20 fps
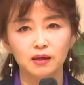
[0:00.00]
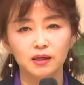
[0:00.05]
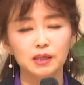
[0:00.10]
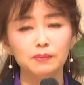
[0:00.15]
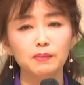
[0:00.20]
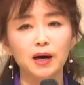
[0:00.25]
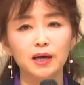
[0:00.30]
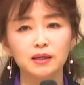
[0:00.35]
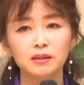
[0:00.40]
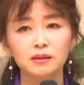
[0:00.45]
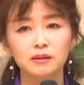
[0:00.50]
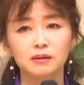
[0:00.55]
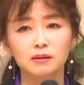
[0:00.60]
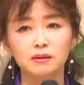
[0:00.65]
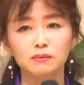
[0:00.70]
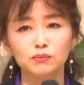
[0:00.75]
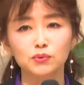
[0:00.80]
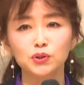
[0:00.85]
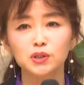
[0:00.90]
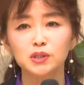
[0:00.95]
이
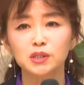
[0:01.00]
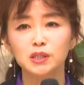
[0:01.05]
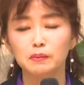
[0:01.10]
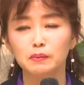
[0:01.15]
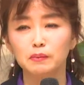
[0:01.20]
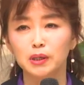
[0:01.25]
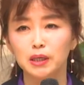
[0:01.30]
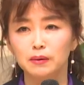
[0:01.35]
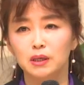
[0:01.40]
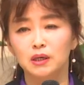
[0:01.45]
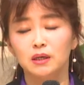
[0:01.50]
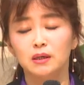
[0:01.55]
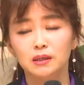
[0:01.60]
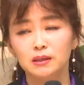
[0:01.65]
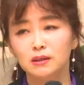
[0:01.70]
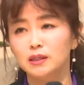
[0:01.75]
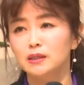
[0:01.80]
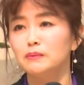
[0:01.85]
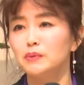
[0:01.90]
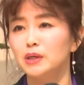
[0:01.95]
말은 무슨 의미,
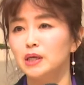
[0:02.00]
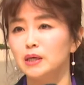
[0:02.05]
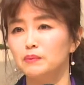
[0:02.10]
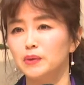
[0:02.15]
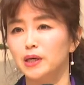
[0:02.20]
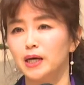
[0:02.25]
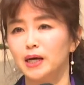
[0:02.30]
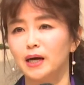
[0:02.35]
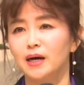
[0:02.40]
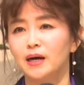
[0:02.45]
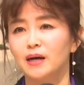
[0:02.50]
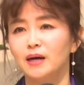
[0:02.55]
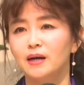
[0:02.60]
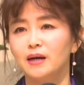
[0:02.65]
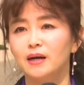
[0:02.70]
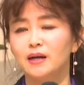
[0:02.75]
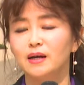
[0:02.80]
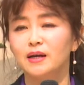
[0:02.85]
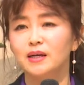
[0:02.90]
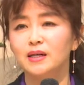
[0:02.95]
의미입니까?
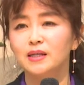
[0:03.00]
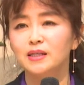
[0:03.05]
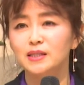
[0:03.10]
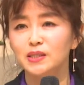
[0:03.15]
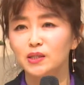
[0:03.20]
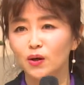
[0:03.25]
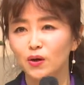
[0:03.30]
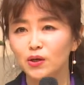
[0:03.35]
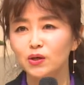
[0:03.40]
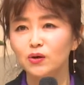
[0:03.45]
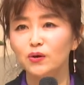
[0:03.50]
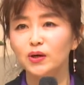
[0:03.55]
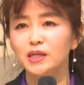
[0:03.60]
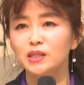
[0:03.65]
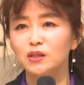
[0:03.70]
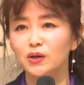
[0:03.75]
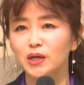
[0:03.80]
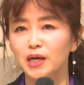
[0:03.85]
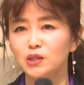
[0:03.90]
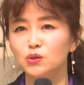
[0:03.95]
그
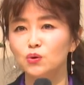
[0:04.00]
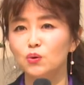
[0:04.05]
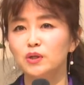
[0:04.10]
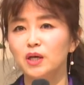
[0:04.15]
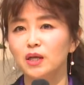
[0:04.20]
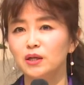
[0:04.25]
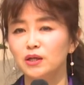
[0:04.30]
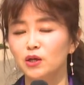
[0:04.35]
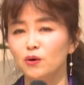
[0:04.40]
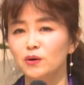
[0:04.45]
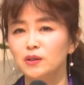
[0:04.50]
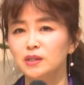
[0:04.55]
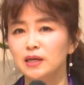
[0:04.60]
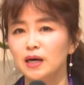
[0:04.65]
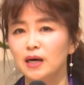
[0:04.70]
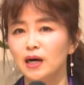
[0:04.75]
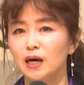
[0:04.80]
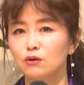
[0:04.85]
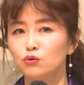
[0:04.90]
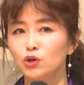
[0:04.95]
성경에서 계속되는
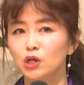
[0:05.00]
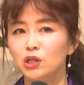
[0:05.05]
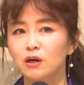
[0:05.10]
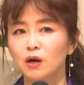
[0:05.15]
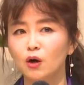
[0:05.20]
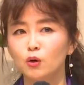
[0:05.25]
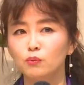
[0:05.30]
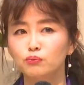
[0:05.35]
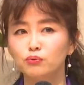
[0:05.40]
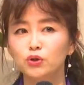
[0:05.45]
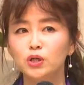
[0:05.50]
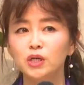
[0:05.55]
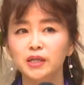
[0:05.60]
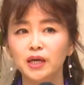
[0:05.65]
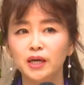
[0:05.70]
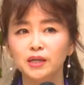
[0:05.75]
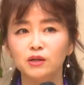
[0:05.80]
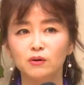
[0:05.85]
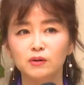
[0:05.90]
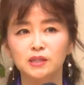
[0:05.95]
역사가 우리들하고
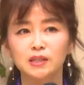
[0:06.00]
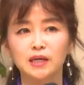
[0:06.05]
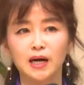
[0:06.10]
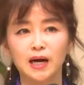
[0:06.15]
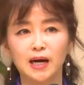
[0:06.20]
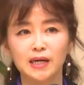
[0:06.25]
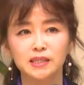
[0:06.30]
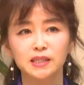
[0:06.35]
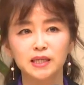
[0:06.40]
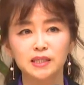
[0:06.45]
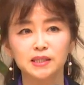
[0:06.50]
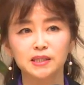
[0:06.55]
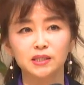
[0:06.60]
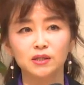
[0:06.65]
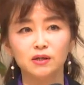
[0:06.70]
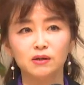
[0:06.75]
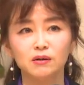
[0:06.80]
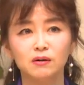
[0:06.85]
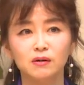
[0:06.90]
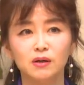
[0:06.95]
분리된 역사가
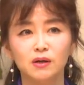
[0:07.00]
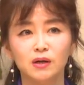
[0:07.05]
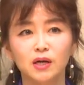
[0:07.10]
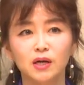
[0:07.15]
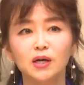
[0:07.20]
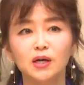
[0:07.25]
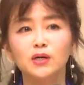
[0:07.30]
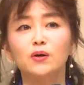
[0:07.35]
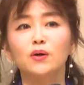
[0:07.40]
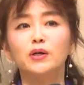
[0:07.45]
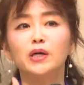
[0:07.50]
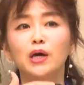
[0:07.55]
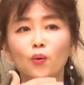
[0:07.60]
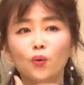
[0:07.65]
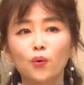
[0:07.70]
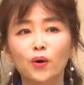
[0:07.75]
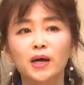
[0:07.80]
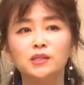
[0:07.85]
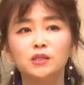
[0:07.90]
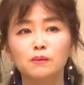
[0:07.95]
아니겠지요? 그렇게
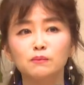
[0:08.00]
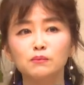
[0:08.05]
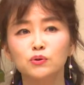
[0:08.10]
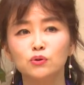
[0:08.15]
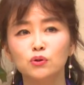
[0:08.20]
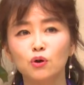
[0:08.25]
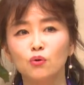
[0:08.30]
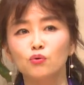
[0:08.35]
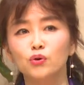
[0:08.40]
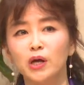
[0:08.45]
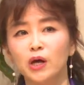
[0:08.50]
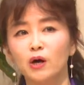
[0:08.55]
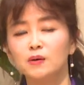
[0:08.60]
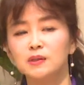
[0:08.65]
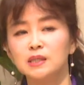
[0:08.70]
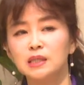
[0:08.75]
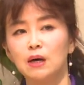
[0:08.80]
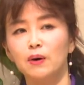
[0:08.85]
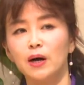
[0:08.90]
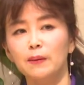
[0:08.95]
오래전부터 우리의
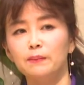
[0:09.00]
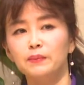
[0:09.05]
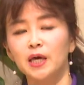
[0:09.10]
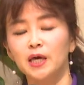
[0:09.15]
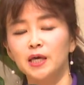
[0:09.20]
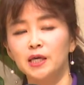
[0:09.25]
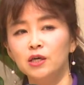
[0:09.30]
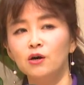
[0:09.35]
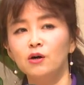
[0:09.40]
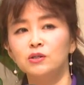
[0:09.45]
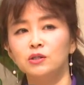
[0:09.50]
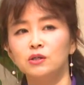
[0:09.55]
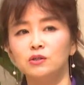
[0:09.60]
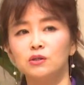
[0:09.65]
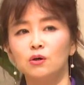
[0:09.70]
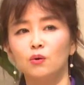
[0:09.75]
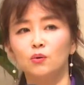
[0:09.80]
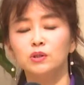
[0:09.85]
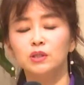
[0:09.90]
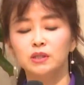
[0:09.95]
역사와 함께
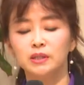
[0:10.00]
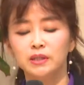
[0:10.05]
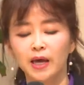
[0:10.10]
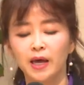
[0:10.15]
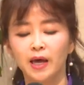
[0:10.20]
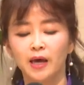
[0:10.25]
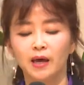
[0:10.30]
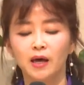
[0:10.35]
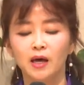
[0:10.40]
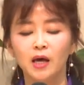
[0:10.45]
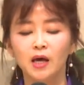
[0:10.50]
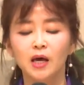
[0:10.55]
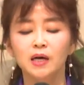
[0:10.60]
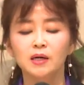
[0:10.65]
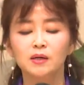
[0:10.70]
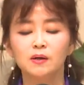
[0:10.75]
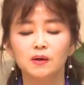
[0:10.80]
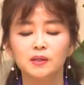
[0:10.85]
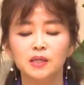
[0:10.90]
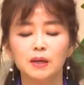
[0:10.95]
이어져서 오는데
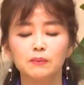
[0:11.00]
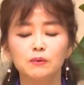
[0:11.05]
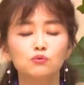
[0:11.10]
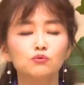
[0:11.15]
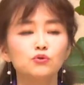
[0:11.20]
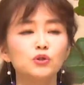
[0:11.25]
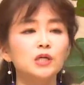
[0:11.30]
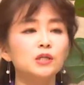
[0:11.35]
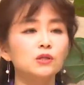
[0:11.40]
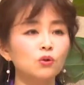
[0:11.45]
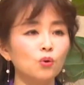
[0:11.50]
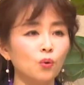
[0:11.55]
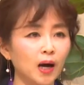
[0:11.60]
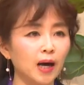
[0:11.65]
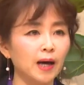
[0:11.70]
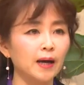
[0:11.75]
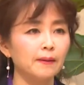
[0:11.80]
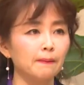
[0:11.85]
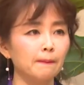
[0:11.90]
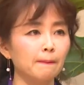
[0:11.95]
그렇다면 우리
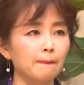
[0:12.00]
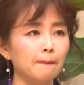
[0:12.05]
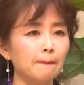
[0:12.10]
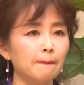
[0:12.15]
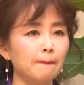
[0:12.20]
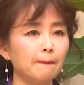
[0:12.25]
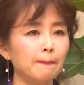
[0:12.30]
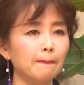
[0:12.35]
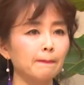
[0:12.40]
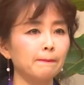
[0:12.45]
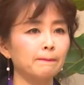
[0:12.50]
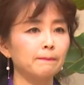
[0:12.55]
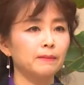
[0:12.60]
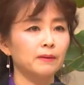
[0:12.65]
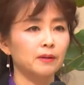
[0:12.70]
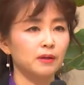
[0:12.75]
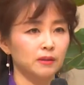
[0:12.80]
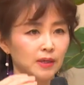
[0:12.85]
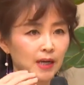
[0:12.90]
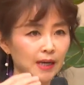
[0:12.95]
또한
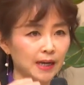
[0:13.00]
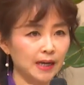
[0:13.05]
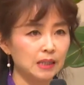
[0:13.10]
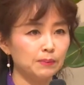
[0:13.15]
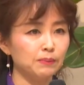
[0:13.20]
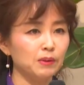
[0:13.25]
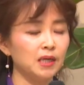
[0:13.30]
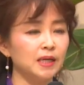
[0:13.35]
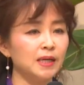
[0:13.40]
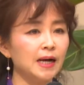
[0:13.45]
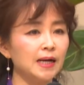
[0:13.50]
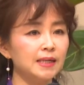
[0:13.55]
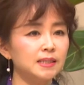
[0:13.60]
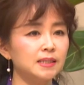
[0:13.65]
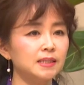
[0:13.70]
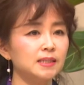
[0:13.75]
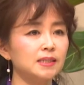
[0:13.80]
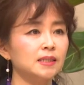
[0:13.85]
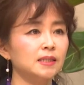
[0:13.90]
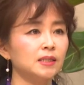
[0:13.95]
그 하나님이
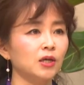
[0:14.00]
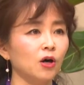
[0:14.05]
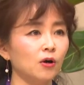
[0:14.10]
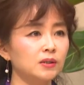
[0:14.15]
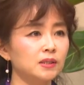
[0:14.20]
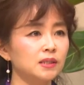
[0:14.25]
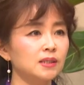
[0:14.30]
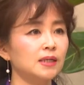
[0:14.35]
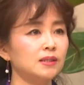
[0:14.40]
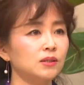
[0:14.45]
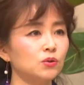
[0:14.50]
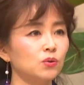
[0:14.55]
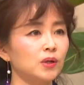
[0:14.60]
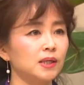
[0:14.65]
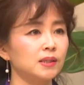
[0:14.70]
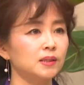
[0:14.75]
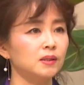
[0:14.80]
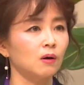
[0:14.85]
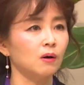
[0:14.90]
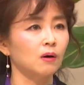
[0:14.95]
일하시는 그 역사
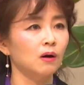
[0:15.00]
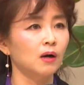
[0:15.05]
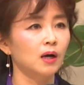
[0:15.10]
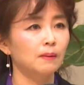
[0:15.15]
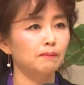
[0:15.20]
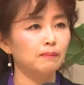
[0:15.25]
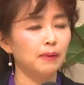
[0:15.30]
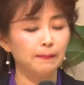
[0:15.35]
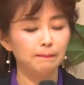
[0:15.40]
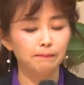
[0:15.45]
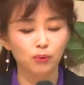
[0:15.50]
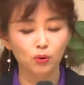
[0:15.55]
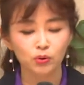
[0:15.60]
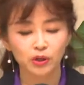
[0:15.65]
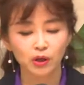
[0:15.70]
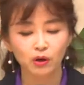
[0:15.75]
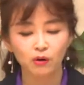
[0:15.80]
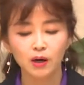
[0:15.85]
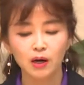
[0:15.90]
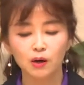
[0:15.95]
속에서
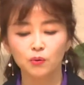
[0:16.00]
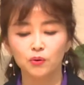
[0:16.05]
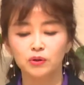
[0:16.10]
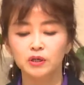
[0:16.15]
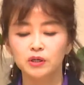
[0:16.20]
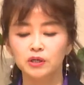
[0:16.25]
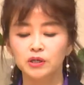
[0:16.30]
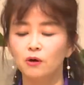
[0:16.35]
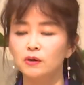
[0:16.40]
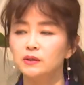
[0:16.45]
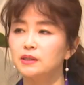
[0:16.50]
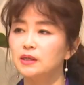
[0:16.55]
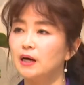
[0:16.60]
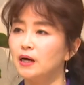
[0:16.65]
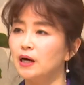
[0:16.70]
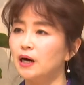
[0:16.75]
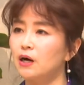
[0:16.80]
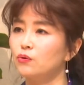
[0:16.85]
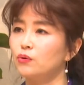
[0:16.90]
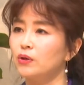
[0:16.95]
반복되어 가고 있는 그 역사
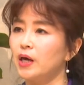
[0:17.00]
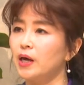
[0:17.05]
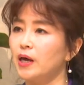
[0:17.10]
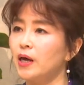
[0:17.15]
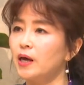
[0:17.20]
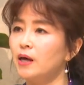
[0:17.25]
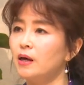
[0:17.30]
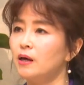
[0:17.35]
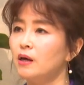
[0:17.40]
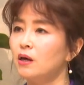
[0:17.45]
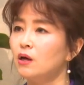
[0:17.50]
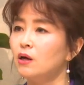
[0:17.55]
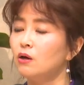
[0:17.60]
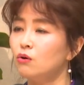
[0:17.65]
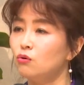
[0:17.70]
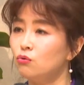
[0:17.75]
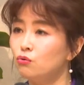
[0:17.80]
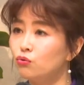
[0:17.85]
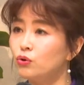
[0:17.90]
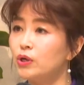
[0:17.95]
가운데에
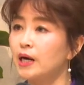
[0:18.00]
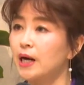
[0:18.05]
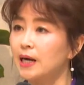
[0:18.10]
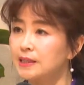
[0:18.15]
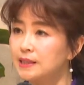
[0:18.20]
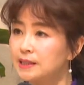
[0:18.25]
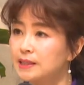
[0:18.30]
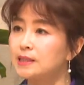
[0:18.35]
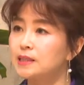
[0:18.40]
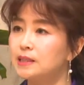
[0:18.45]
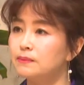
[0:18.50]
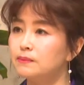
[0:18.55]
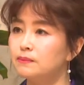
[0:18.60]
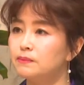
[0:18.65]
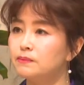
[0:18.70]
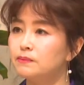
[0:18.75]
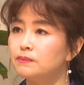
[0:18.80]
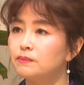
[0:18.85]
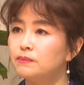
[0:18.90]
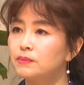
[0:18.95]
우리가
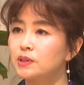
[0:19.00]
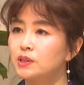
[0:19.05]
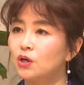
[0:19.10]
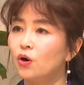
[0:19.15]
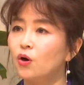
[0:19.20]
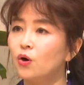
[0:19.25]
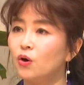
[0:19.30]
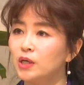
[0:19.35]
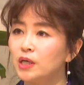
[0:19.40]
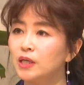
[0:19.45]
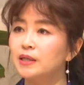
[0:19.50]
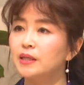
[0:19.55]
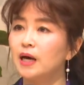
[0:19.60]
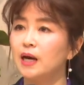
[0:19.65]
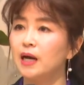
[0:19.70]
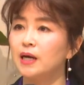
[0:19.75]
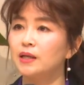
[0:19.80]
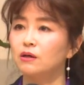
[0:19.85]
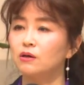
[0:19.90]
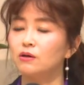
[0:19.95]
지금 서
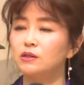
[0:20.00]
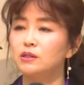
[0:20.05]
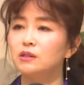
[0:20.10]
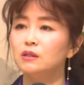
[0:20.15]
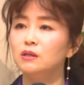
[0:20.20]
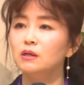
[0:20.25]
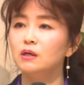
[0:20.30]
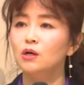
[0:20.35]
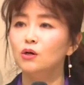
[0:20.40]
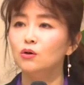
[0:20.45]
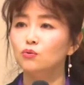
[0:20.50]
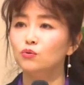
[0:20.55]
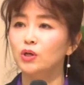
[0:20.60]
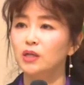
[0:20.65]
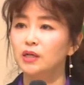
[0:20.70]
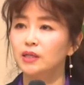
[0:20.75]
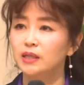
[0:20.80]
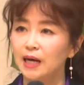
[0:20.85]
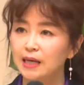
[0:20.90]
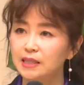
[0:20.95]
있다라는 것을
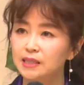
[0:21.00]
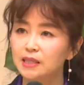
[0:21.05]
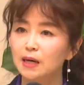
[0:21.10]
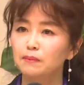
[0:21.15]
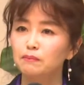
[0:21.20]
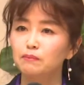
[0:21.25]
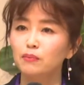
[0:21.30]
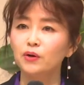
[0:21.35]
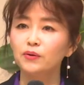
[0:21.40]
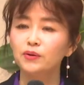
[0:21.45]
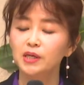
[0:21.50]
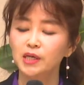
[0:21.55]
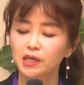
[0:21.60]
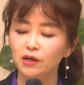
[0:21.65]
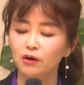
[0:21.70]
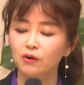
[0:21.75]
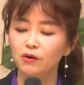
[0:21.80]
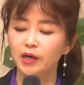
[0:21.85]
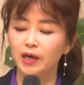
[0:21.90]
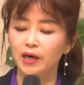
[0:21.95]
우리는 다시 한번
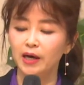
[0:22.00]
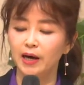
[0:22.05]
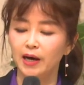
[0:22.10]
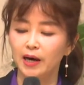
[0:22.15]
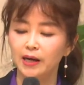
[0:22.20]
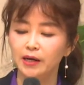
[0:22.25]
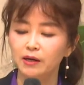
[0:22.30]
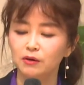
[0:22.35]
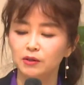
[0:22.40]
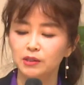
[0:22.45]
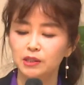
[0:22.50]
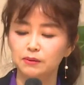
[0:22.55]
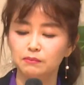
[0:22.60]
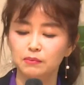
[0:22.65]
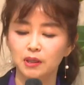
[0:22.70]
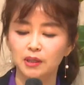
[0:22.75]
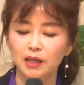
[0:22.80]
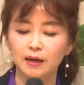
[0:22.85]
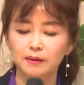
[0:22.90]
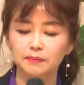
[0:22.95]
기억해야 할
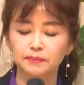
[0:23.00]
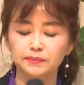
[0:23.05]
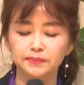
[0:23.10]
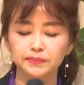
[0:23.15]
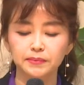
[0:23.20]
것입니다.